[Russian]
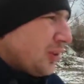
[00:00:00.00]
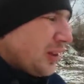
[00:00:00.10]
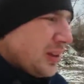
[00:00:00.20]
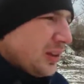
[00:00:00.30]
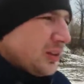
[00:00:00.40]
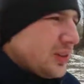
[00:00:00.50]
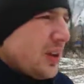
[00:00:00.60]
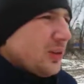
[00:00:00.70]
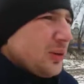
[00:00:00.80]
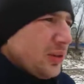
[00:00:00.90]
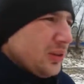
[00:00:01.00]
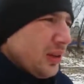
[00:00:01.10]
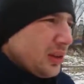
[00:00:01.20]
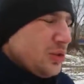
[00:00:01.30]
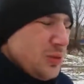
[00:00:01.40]
вот на ноги стану,
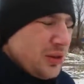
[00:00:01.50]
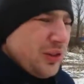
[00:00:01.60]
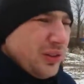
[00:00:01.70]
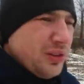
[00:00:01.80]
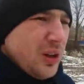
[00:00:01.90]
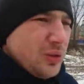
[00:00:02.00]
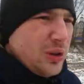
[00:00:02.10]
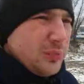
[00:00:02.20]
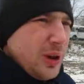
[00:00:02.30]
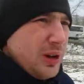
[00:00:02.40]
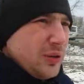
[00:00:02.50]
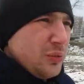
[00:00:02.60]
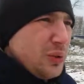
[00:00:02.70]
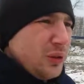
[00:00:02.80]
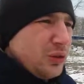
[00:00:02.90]
если. Я думаю, здесь стану, нормально
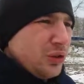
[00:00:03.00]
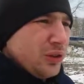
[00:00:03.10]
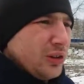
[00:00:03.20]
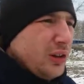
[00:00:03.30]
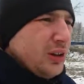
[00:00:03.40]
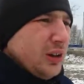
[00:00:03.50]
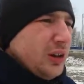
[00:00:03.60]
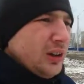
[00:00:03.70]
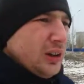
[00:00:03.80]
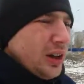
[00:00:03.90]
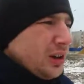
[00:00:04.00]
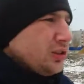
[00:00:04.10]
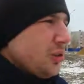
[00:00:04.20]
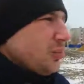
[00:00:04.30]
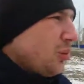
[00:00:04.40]
все получится.
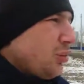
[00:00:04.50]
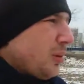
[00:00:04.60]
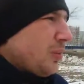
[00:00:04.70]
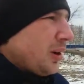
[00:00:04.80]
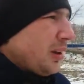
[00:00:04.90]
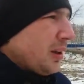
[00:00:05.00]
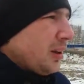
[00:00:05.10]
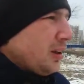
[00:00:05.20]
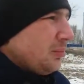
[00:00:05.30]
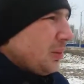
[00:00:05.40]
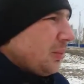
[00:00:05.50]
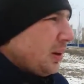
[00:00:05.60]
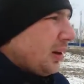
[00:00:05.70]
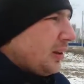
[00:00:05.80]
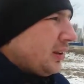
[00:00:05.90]
Конечно, буду помогать.
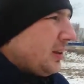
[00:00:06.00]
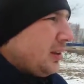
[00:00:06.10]
Помогать